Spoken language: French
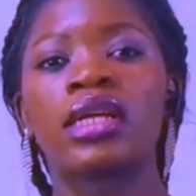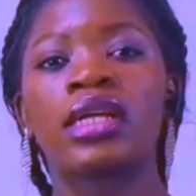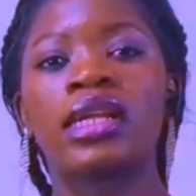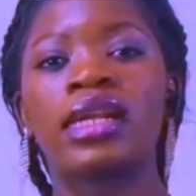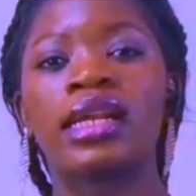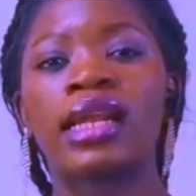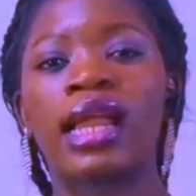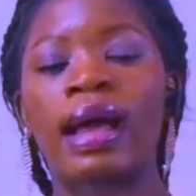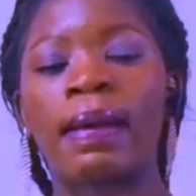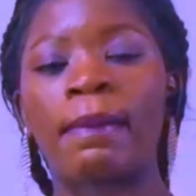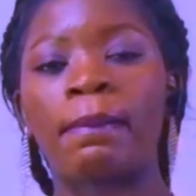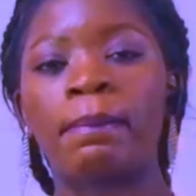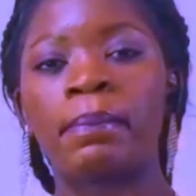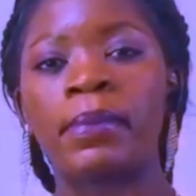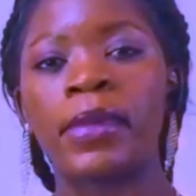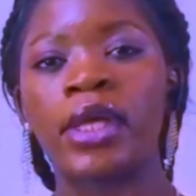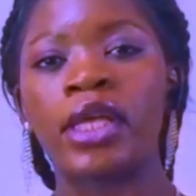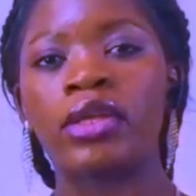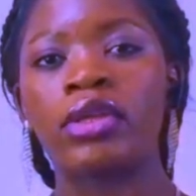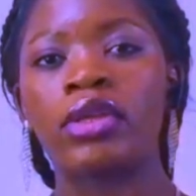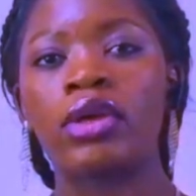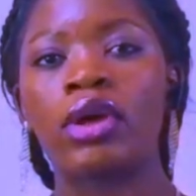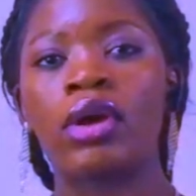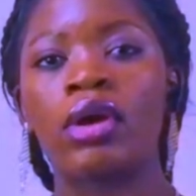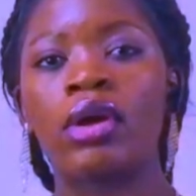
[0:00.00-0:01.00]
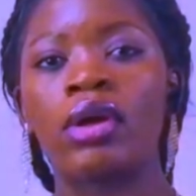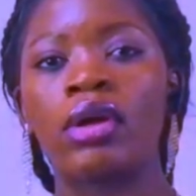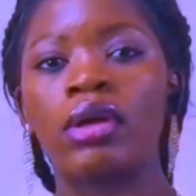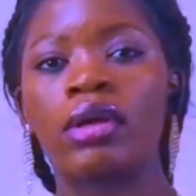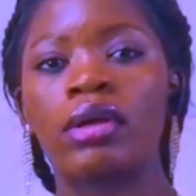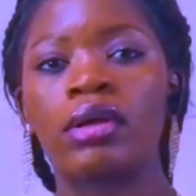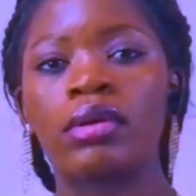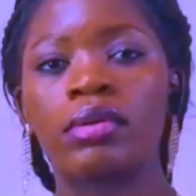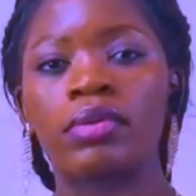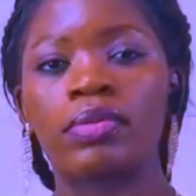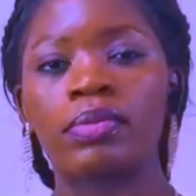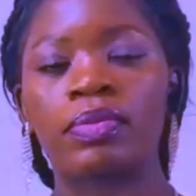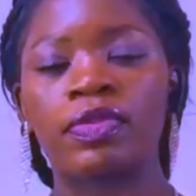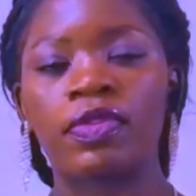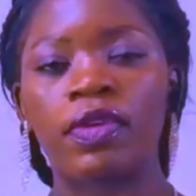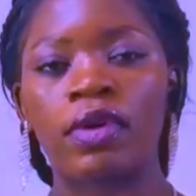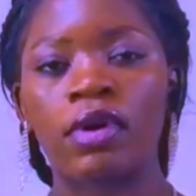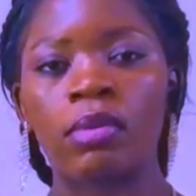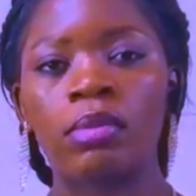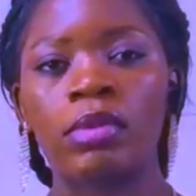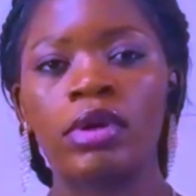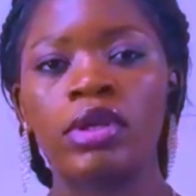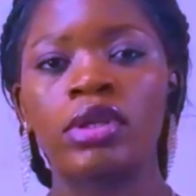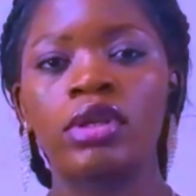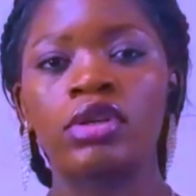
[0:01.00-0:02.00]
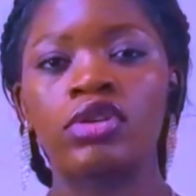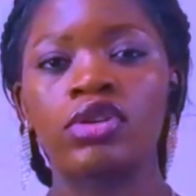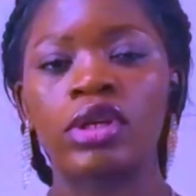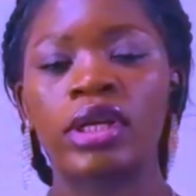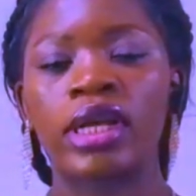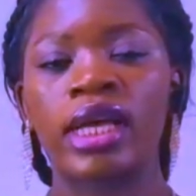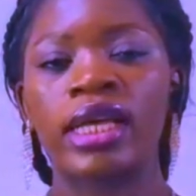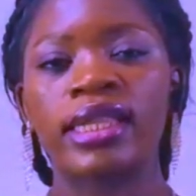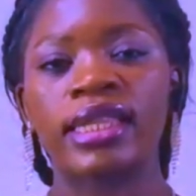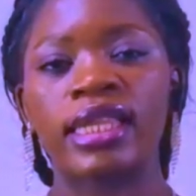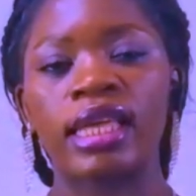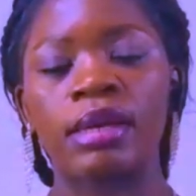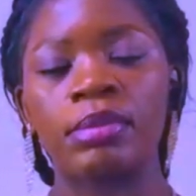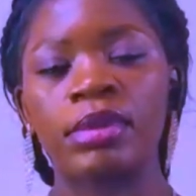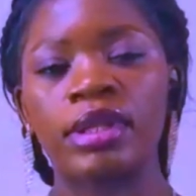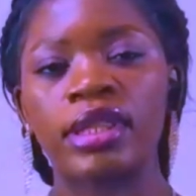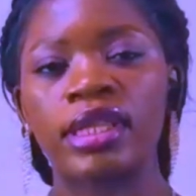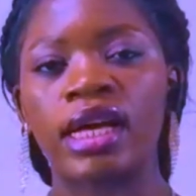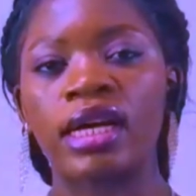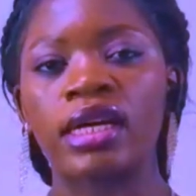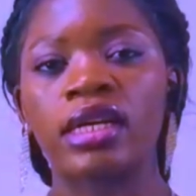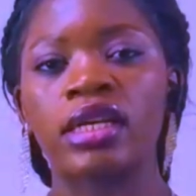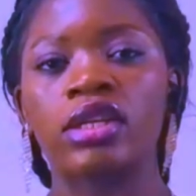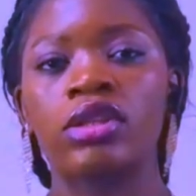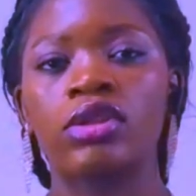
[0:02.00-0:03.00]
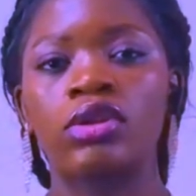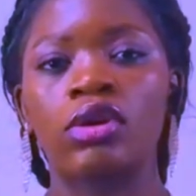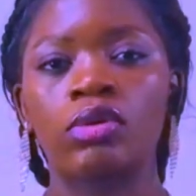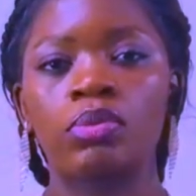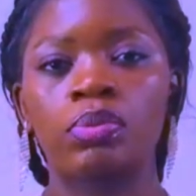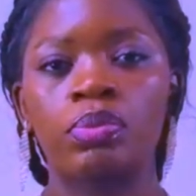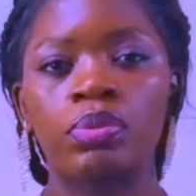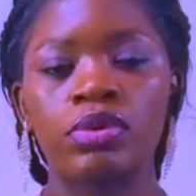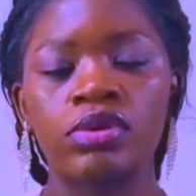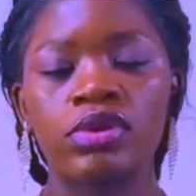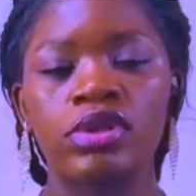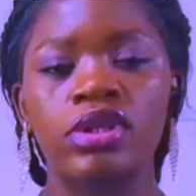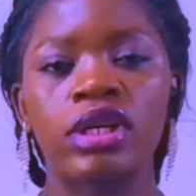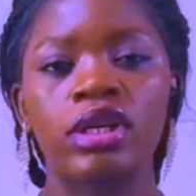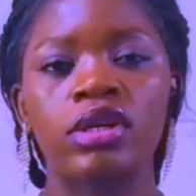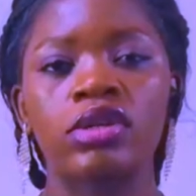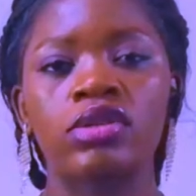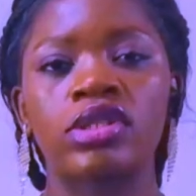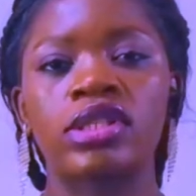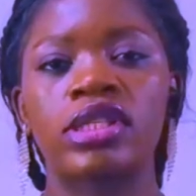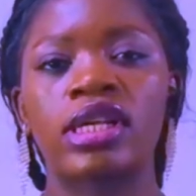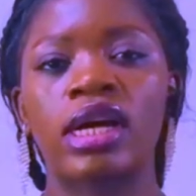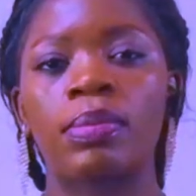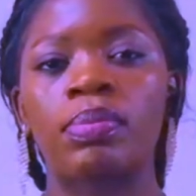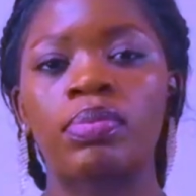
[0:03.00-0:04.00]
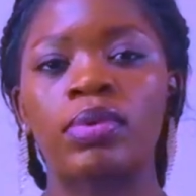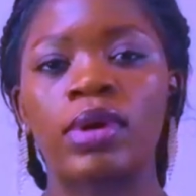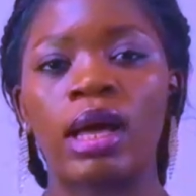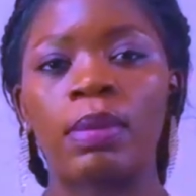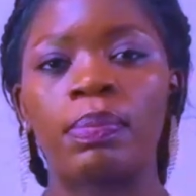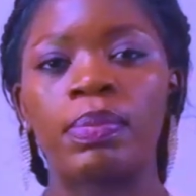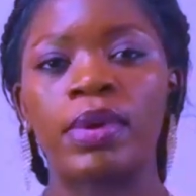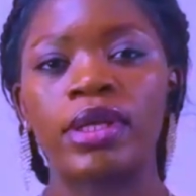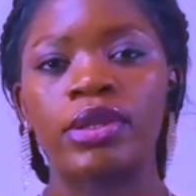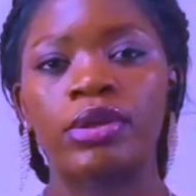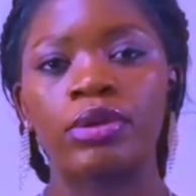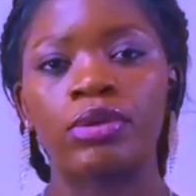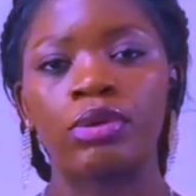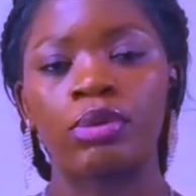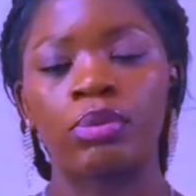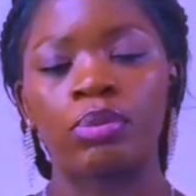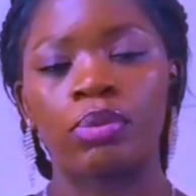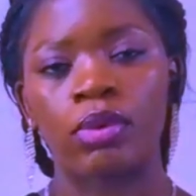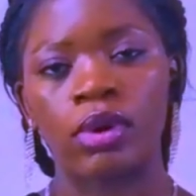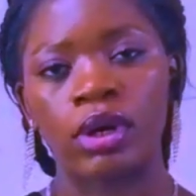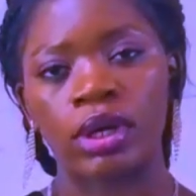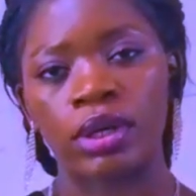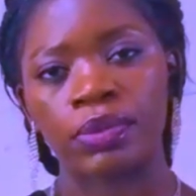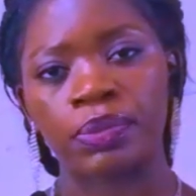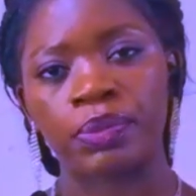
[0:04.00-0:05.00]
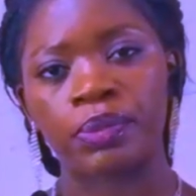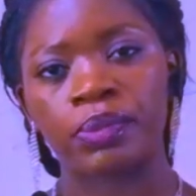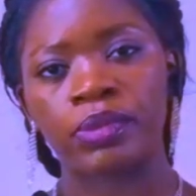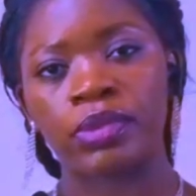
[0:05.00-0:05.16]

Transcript: la meilleure forme de jeûne intermittent qui donne plus de résultats pour la perte de poids.